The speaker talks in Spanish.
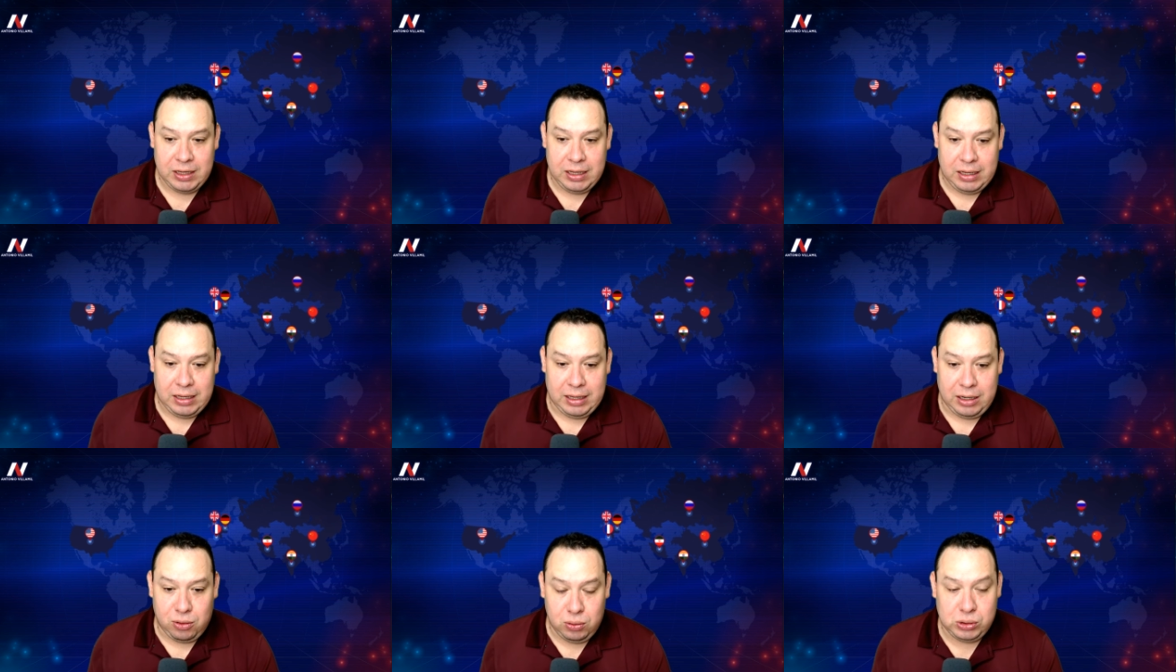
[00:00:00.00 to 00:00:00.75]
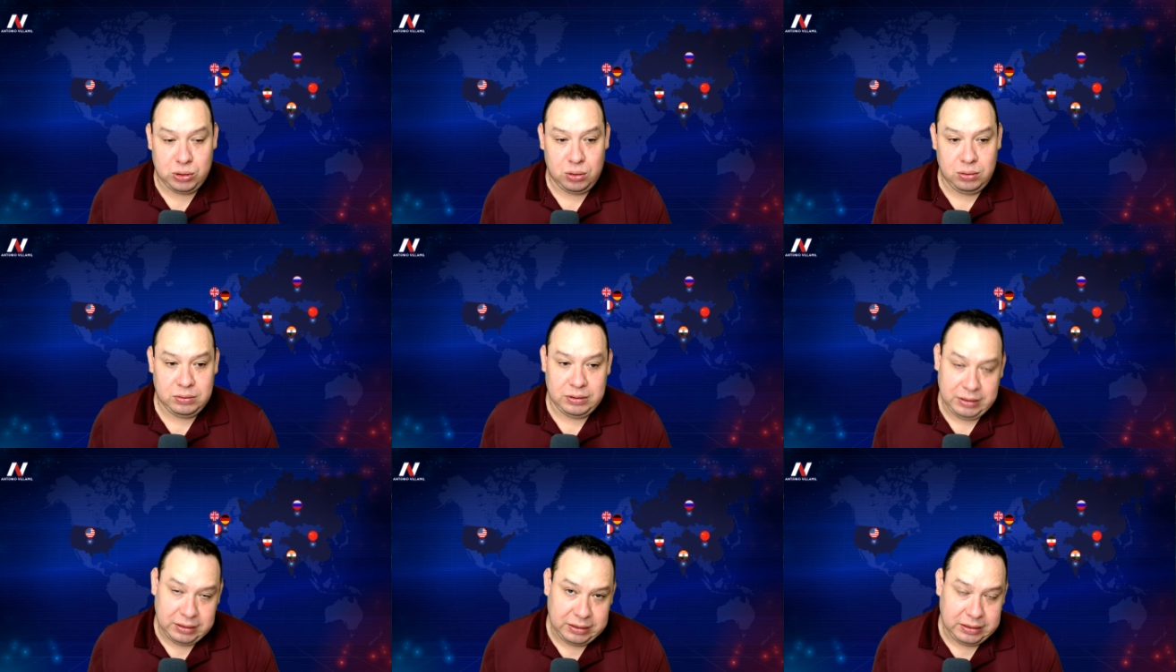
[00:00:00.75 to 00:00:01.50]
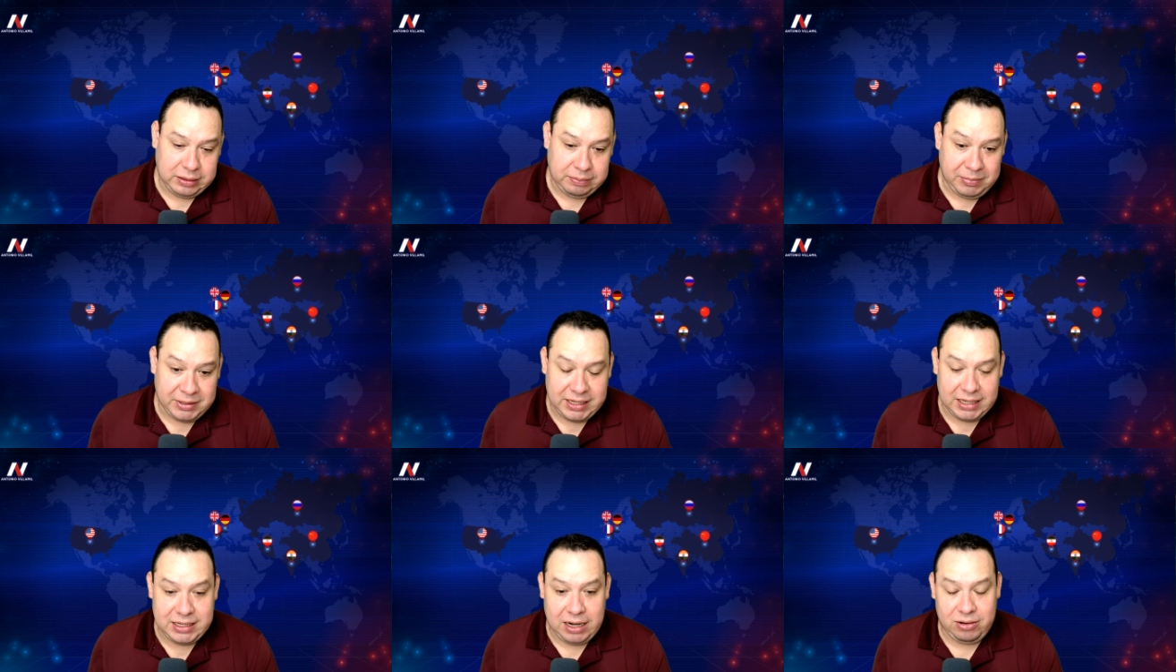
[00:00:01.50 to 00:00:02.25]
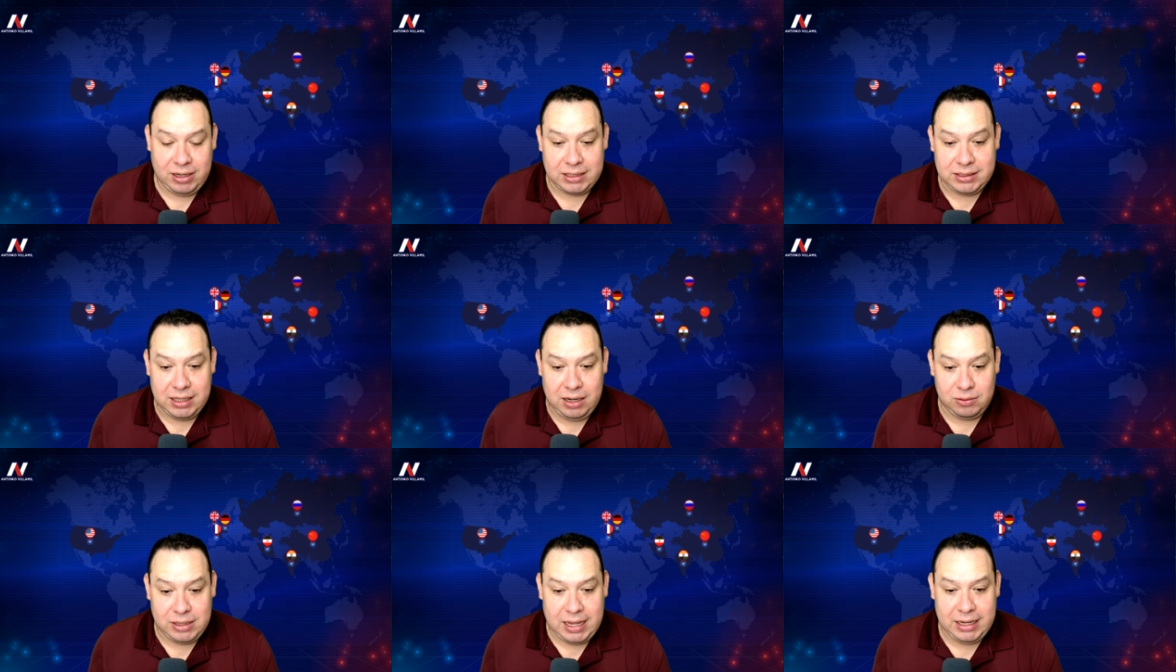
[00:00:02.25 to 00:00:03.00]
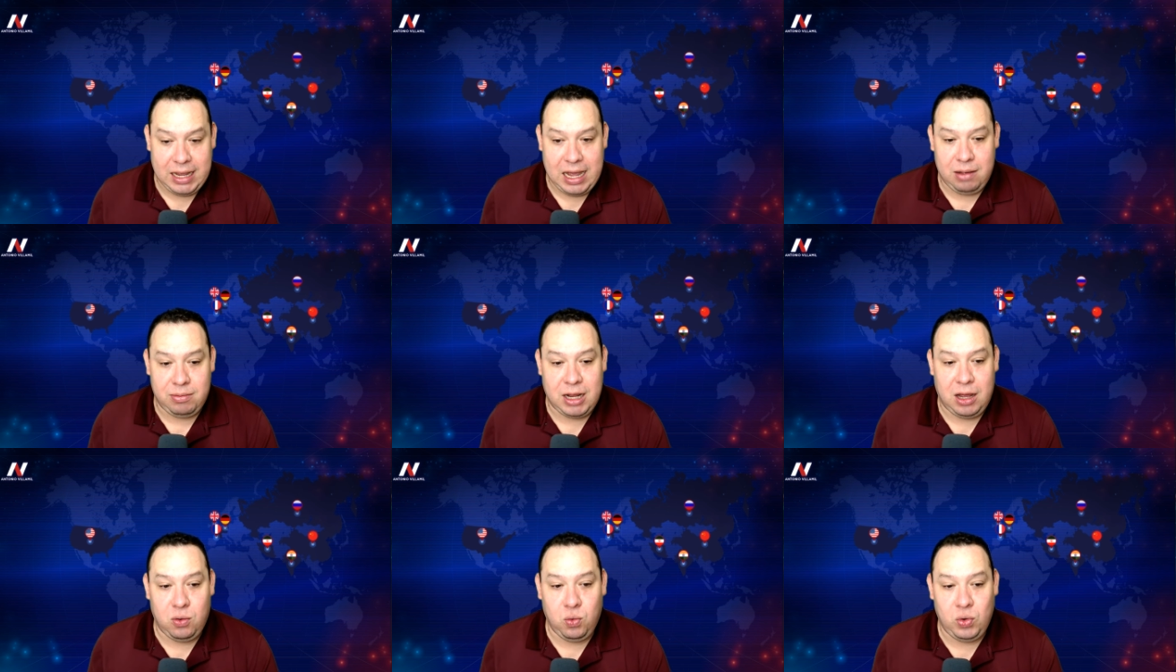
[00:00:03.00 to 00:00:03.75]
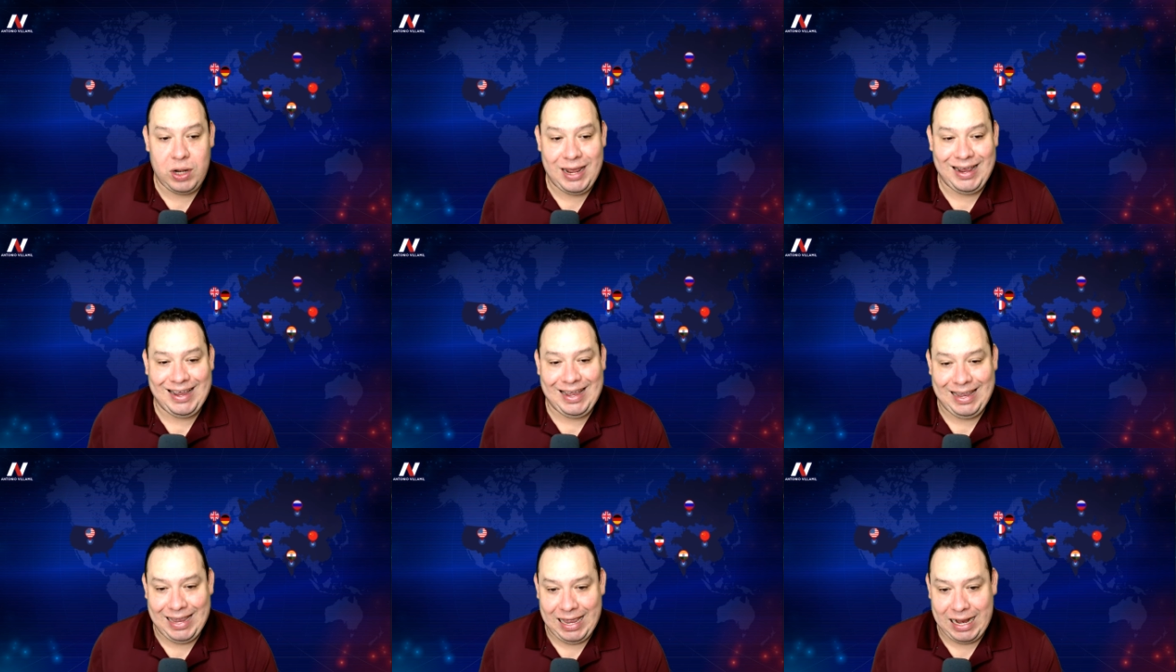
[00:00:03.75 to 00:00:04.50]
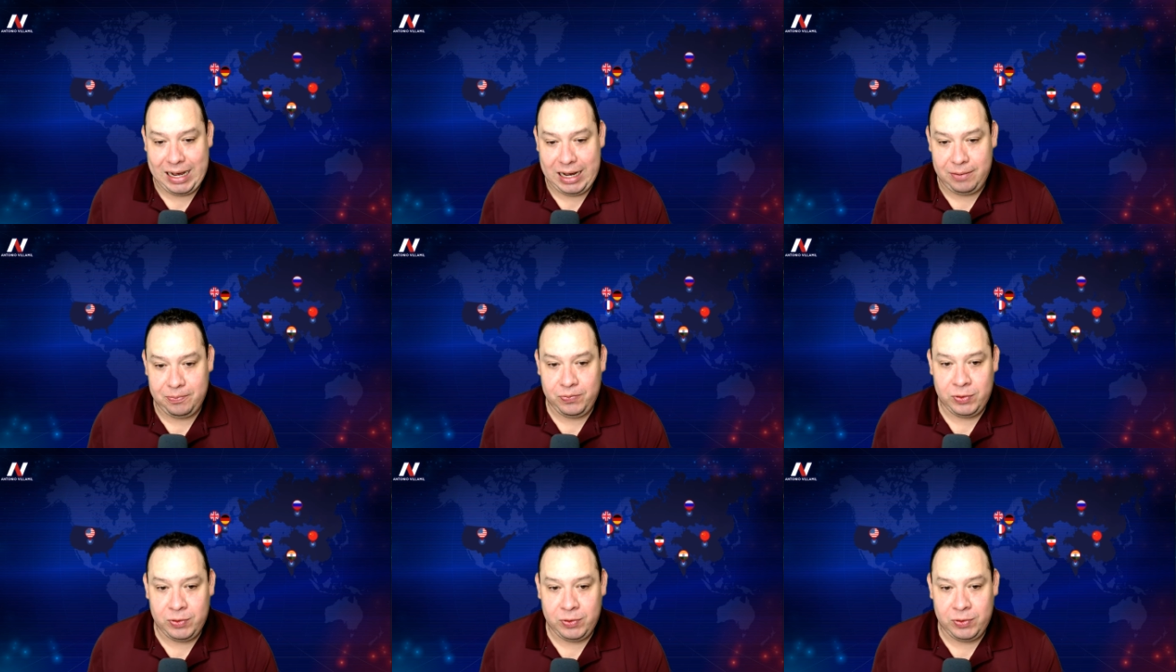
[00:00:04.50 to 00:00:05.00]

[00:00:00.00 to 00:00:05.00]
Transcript: eh, ruso, eh, de misiles de largo alcance de la OTAN, habrá una guerra.